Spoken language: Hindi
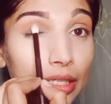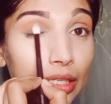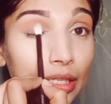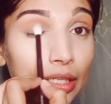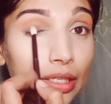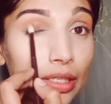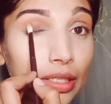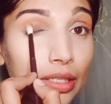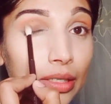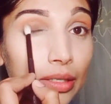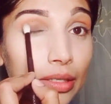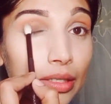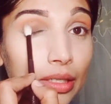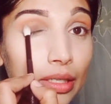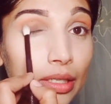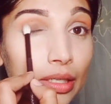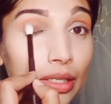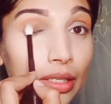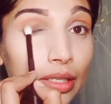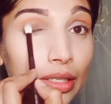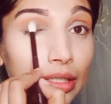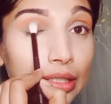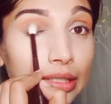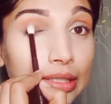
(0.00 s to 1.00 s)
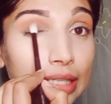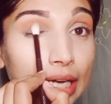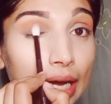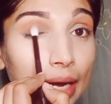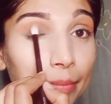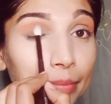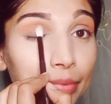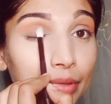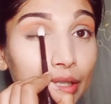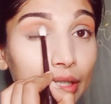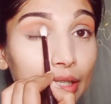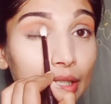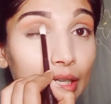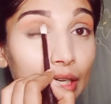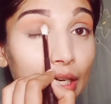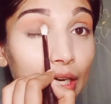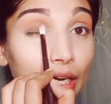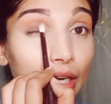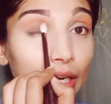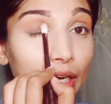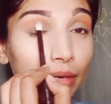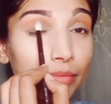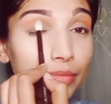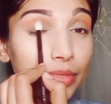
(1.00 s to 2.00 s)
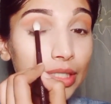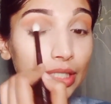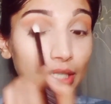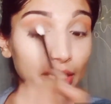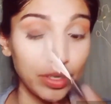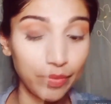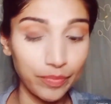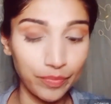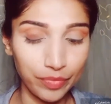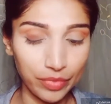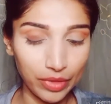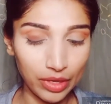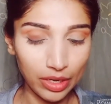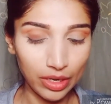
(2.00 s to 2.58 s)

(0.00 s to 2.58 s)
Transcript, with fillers: करें डैप करके आराम से